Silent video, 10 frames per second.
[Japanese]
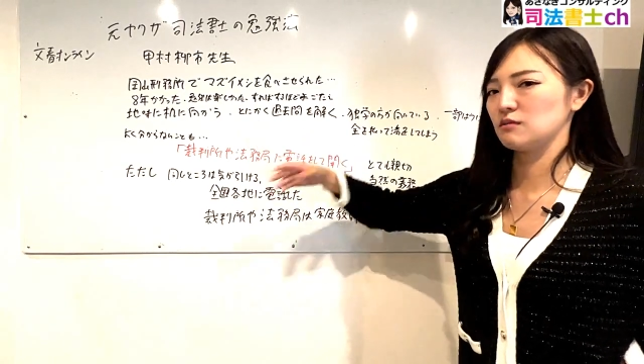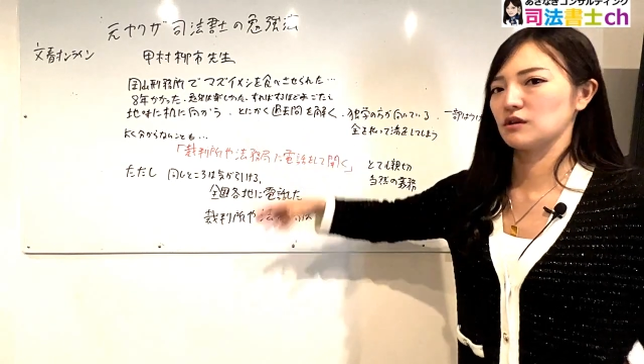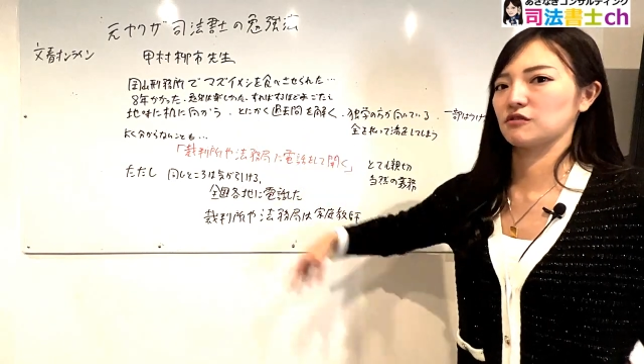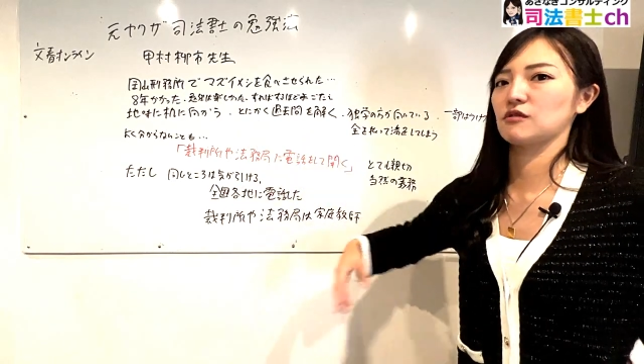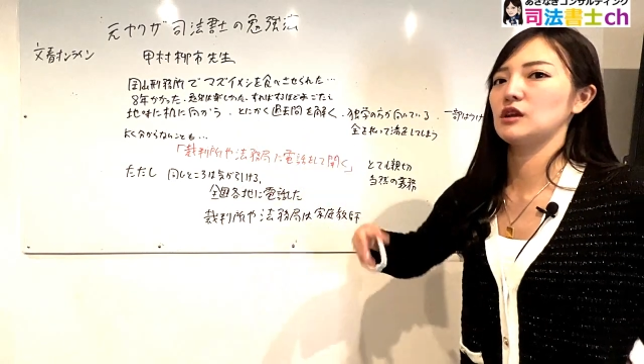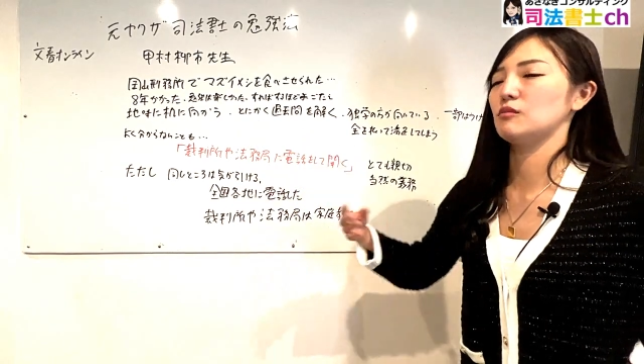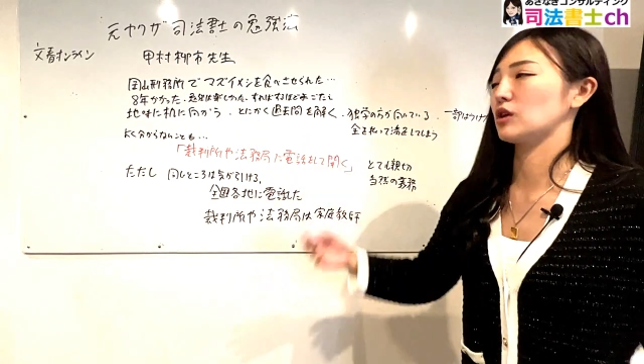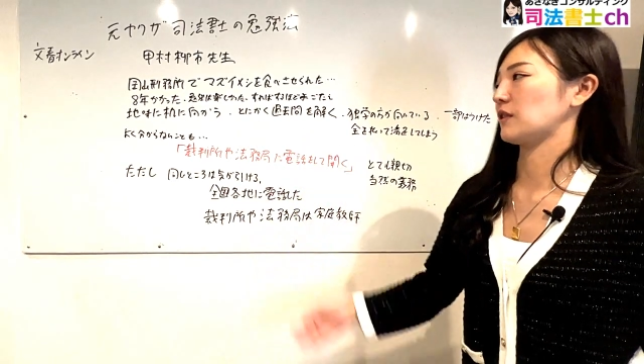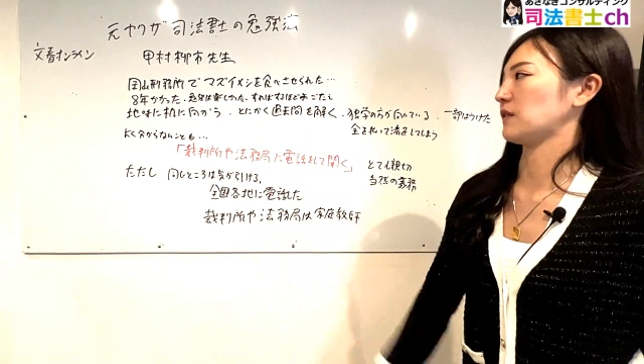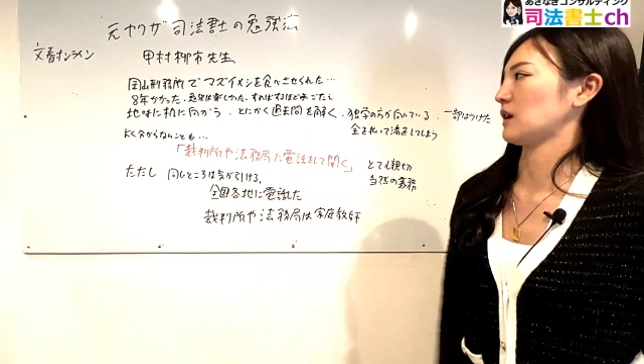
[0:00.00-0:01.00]
机に向
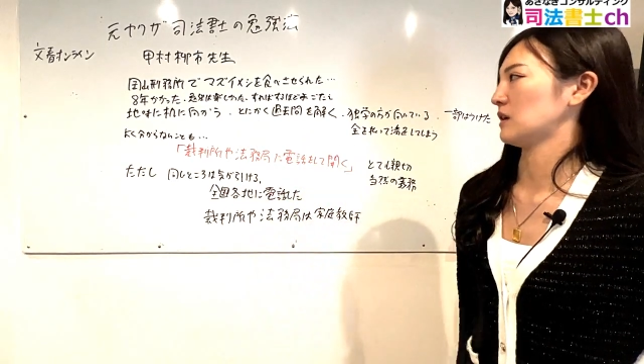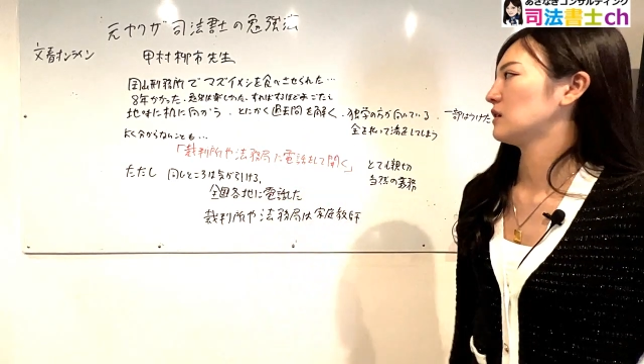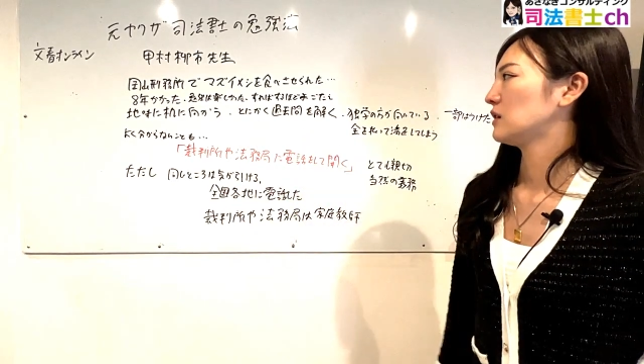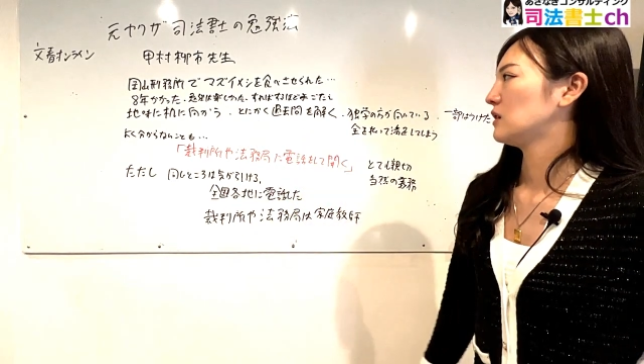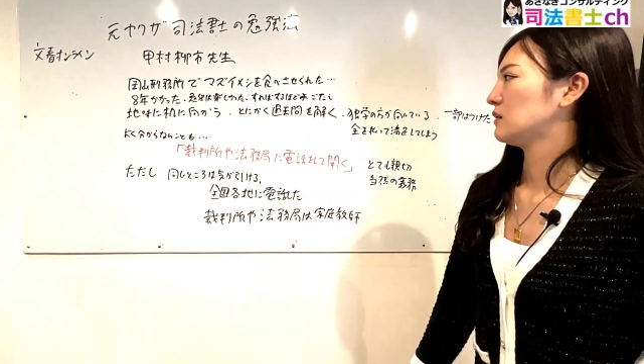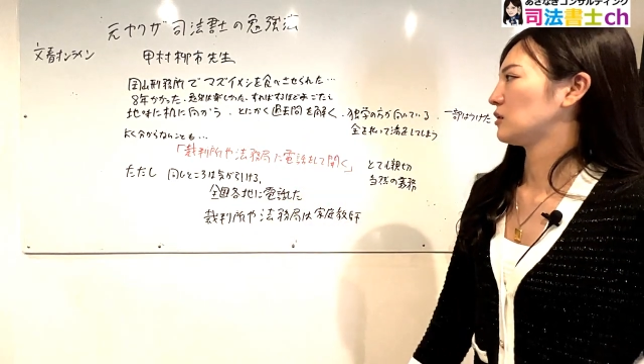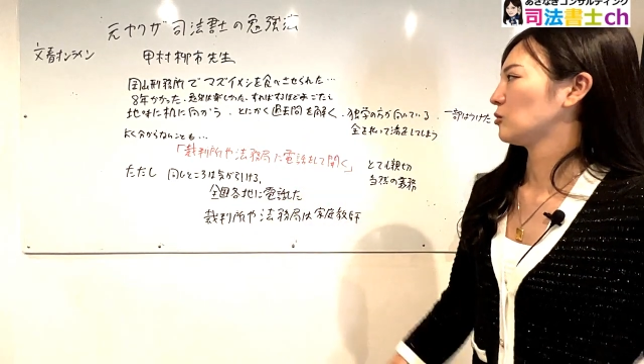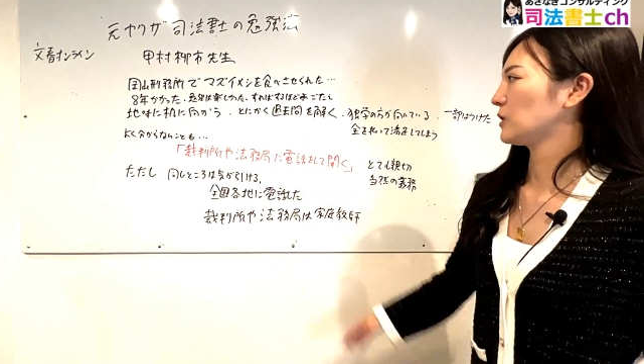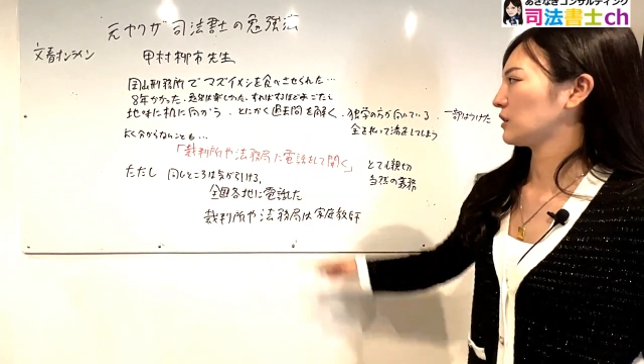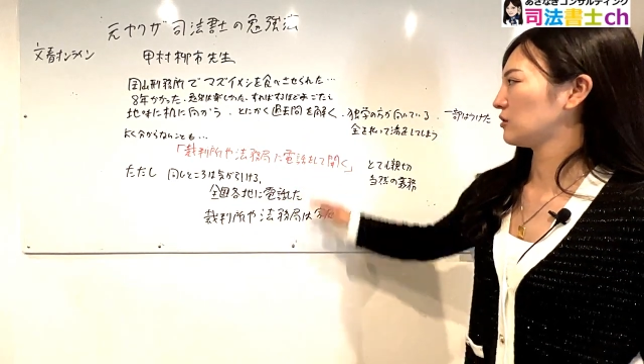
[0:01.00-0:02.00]
かって、と
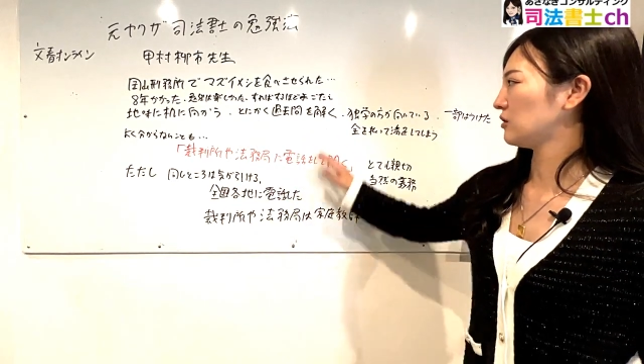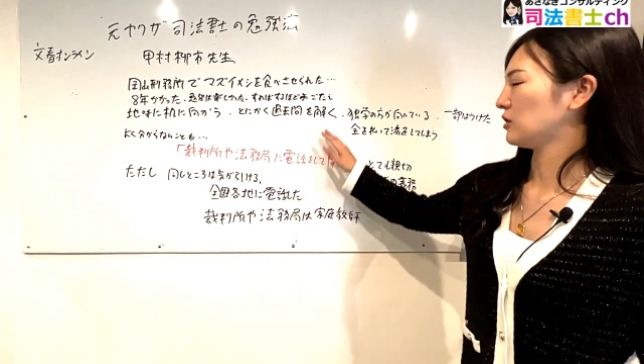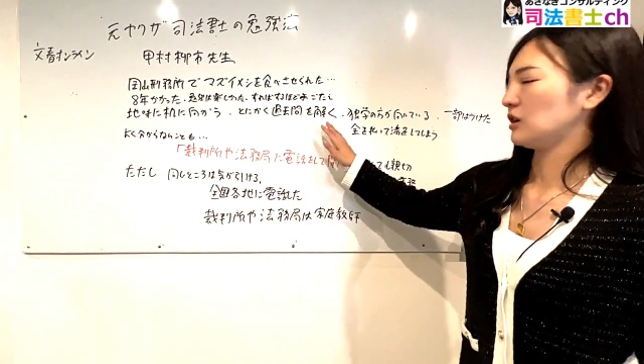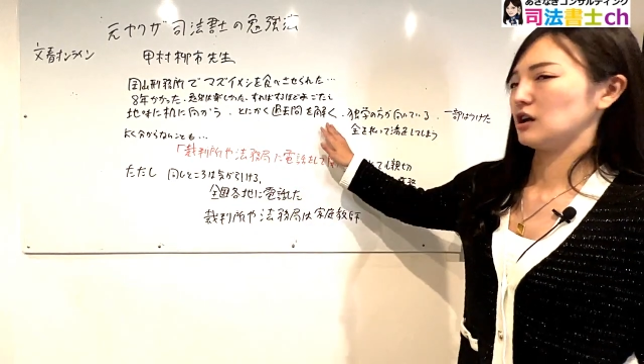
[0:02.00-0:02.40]
にかく